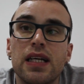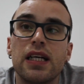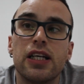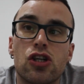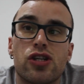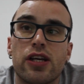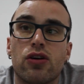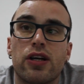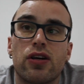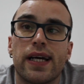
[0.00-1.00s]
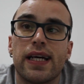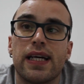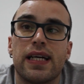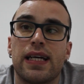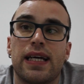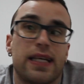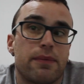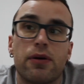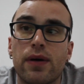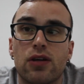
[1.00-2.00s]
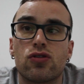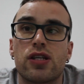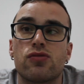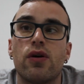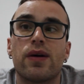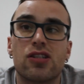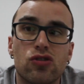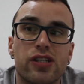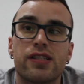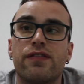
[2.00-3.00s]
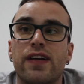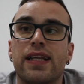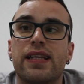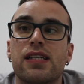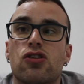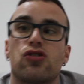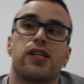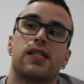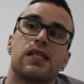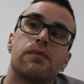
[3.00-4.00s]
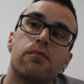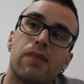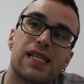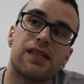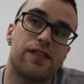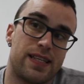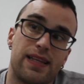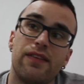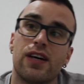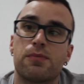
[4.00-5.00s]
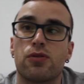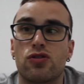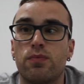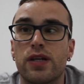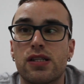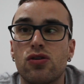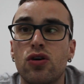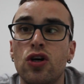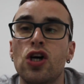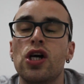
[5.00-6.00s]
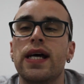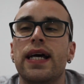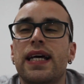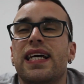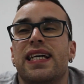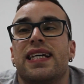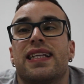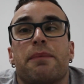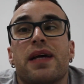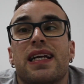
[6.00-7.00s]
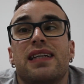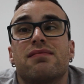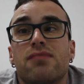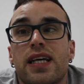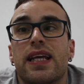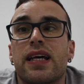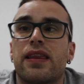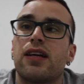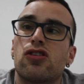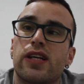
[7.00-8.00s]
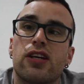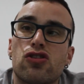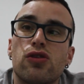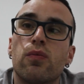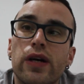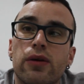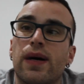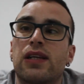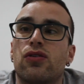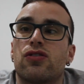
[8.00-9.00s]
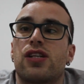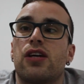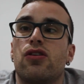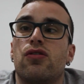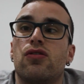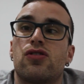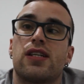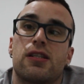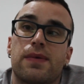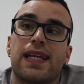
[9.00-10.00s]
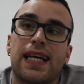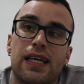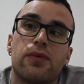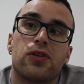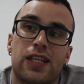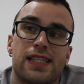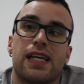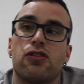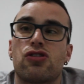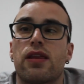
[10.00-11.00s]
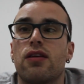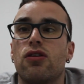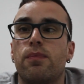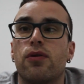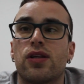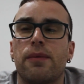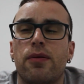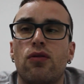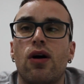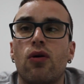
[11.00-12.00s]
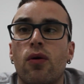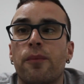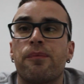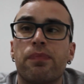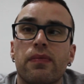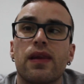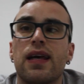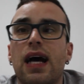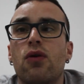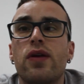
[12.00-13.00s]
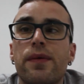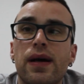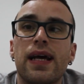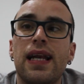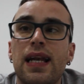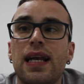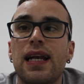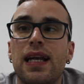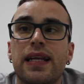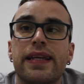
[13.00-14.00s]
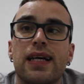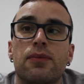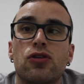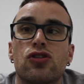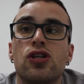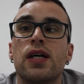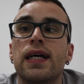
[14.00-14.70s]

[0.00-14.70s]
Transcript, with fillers: no sé, yo creo que hay que probar cosas nuevas, cosas diferentes, cosas más efectivas, por supuesto. Eh, también he de deciros que yo soy muy novato, o sea, yo sí que es verdad que llevo tres años haciendo deporte, pero lo hago a un nivel, digamos,